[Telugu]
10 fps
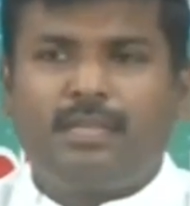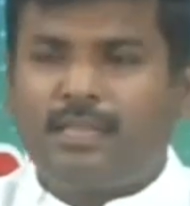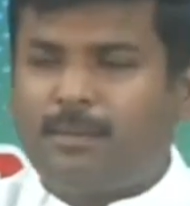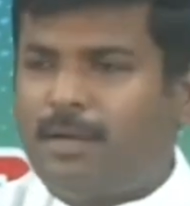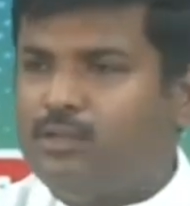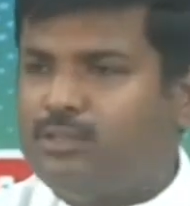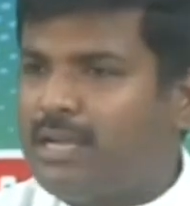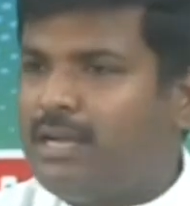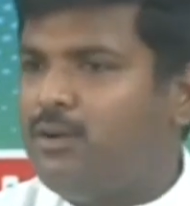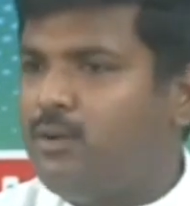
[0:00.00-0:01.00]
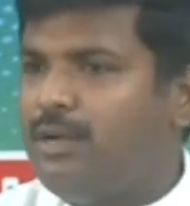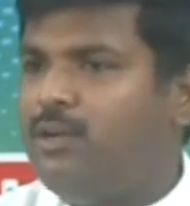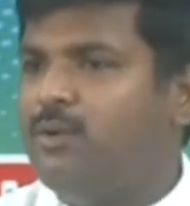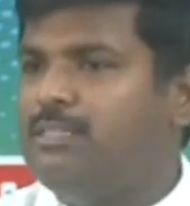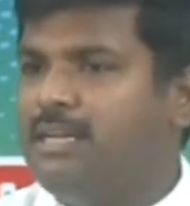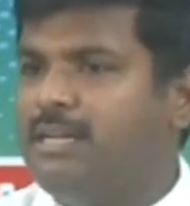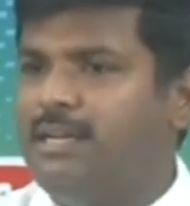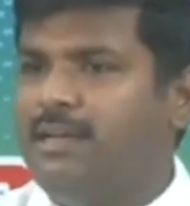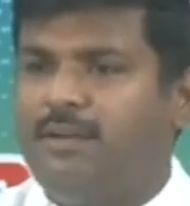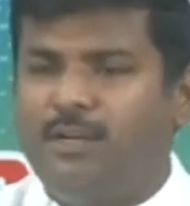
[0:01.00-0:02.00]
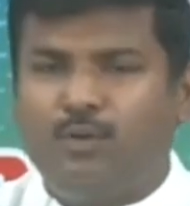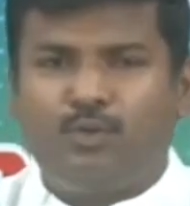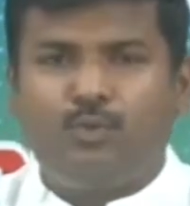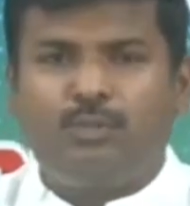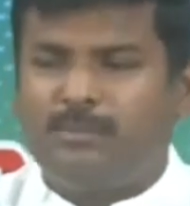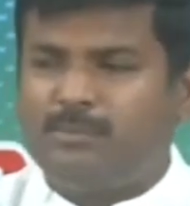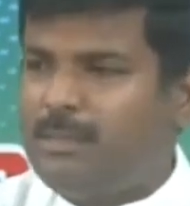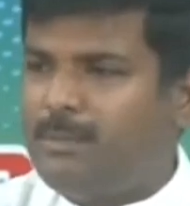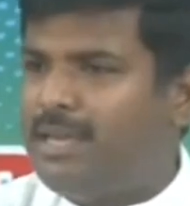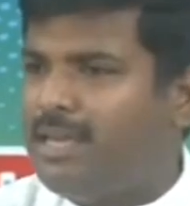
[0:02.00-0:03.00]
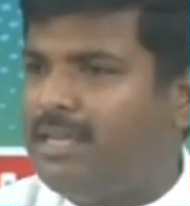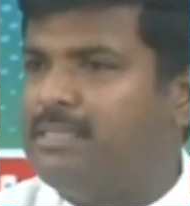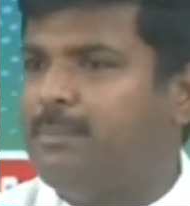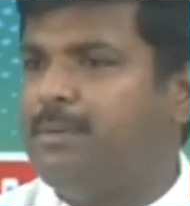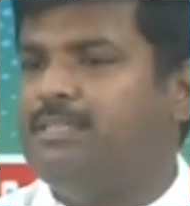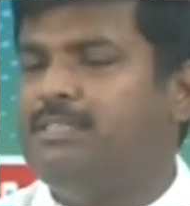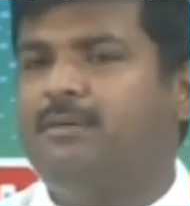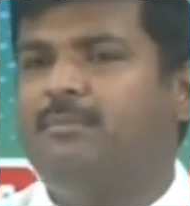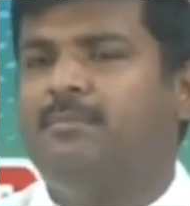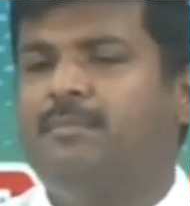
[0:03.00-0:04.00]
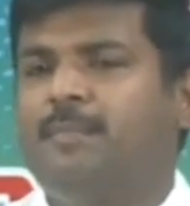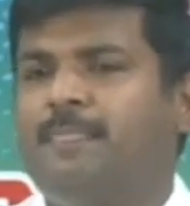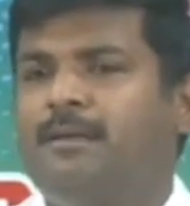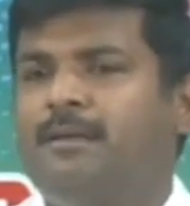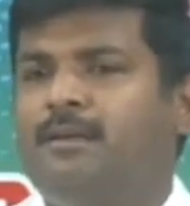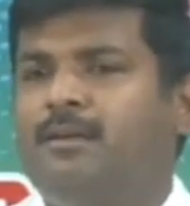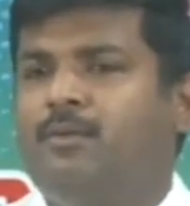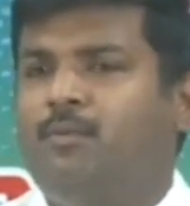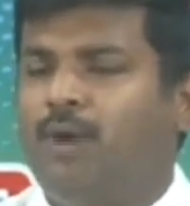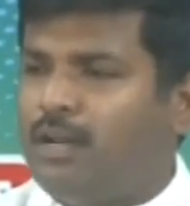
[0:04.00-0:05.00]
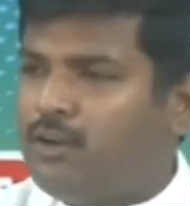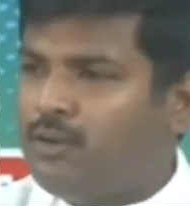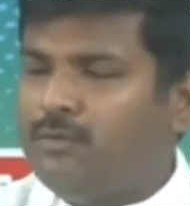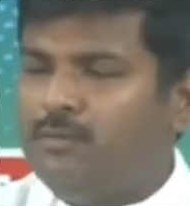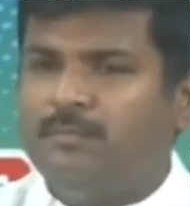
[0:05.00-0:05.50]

సందర్భాలు సంఘటనలు అన్నీ కూడా జరిగినాయి అవన్నీ కూడా చూసాం సిబిఐ కేసు అప్పగించడం వారు